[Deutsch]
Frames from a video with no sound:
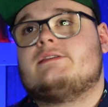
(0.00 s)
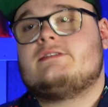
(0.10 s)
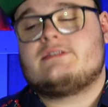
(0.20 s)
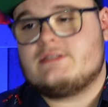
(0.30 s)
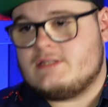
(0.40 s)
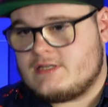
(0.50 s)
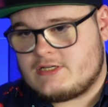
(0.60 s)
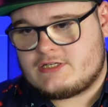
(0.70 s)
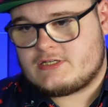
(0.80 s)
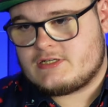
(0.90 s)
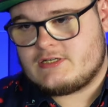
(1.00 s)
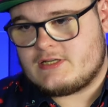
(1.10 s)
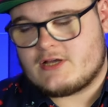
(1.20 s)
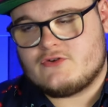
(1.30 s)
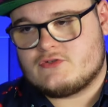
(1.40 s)
das ist nicht der
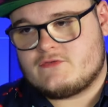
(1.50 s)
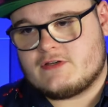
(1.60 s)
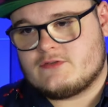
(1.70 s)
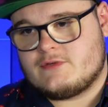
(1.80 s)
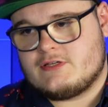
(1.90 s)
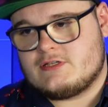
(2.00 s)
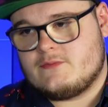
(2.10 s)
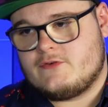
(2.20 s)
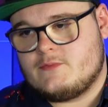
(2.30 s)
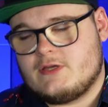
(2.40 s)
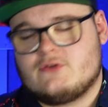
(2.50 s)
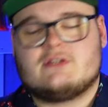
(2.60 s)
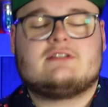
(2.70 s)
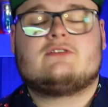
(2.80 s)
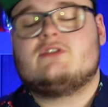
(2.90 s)
der Ghostface, um den es in dem Film geht. Und
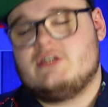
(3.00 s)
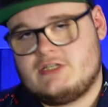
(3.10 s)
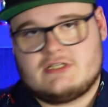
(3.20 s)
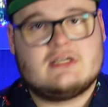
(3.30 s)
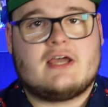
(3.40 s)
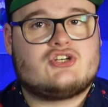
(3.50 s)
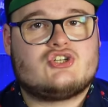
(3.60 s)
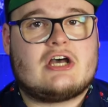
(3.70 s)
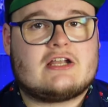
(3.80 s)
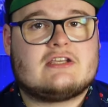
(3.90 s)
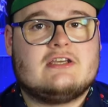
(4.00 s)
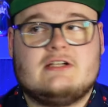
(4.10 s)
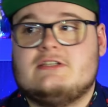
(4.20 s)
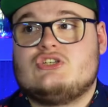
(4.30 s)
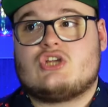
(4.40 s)
das ist auch nicht der Startkill, die